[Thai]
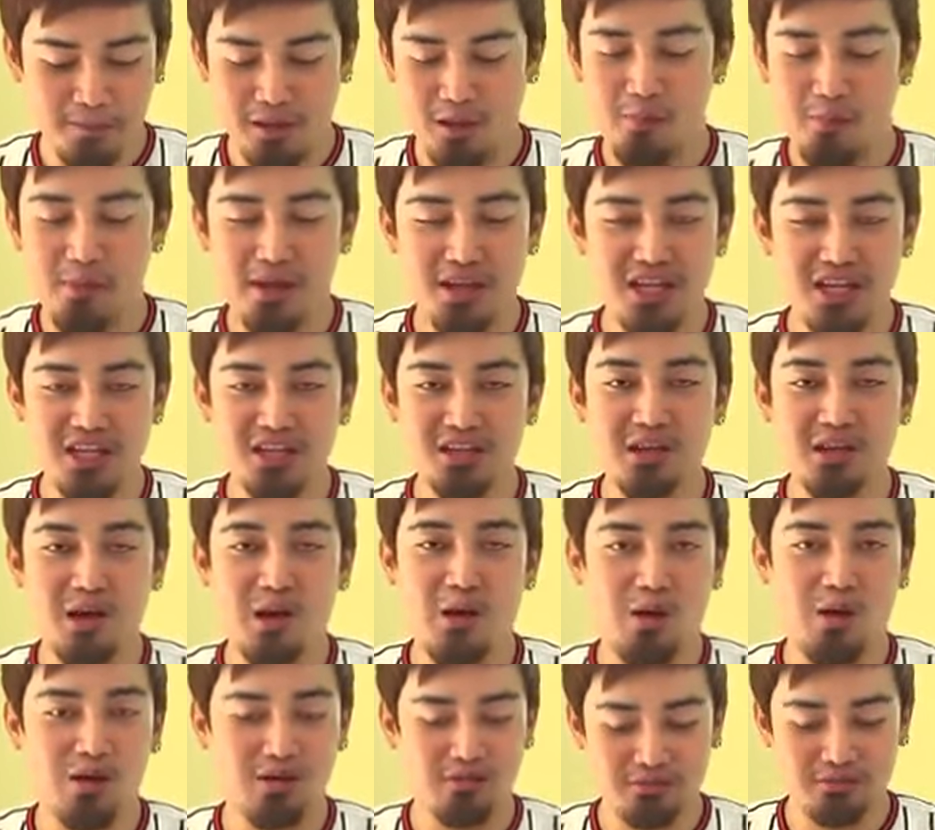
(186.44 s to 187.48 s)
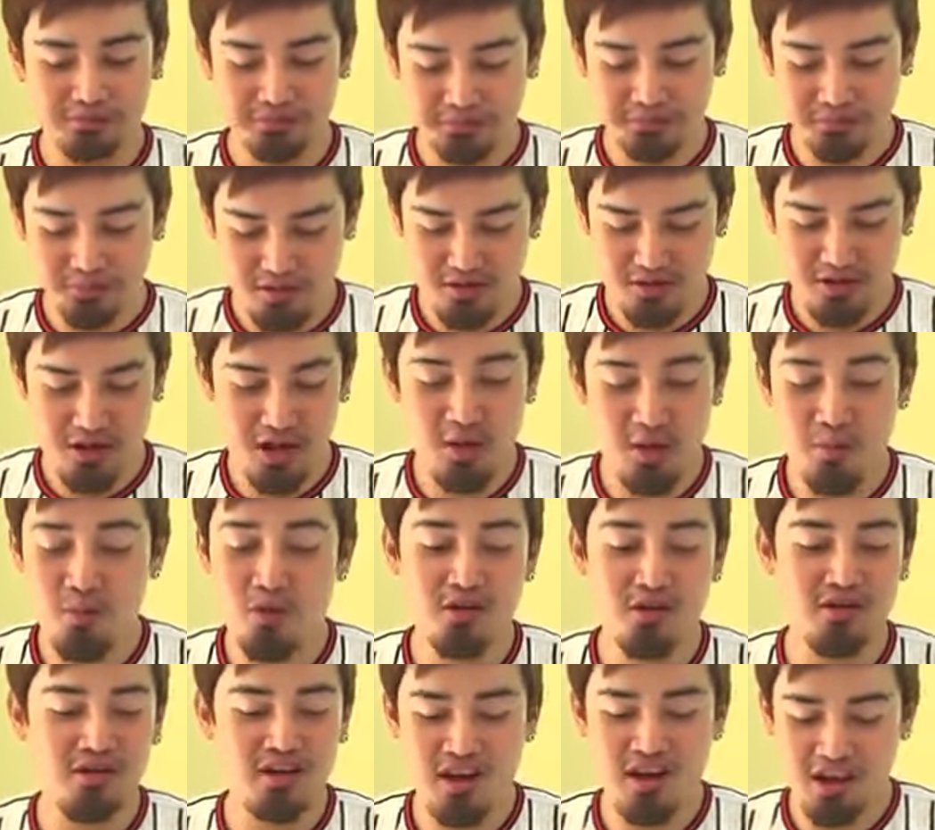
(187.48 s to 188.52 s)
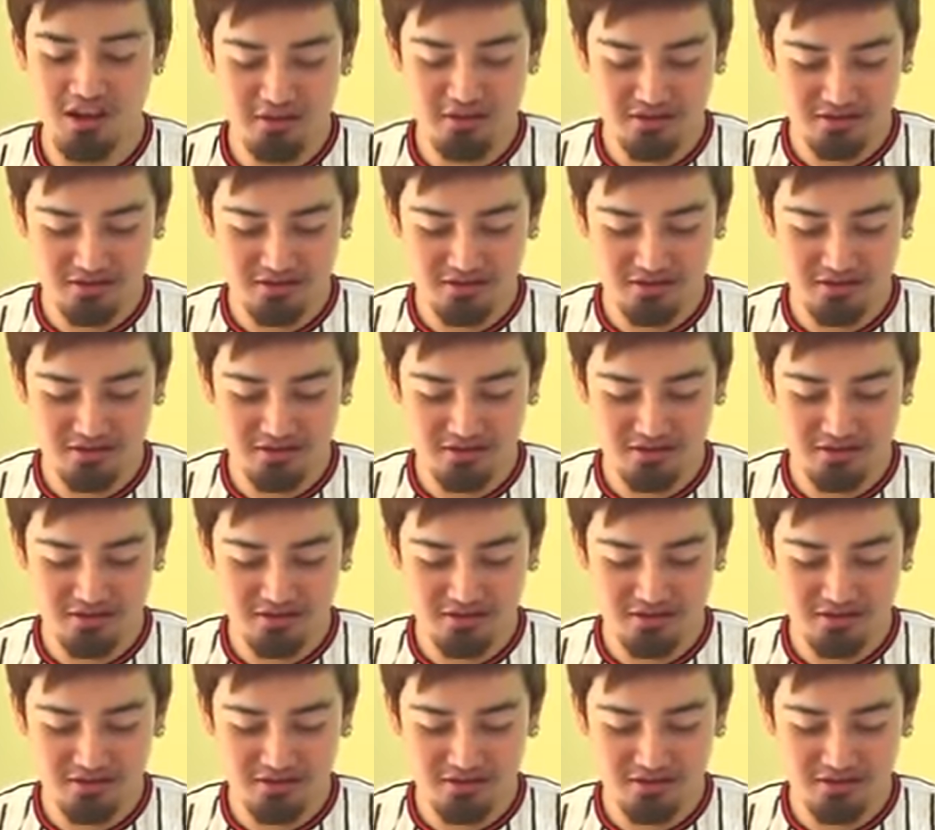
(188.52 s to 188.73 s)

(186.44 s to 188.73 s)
แล้วมากินต่อกินให้หมดนี่แหละ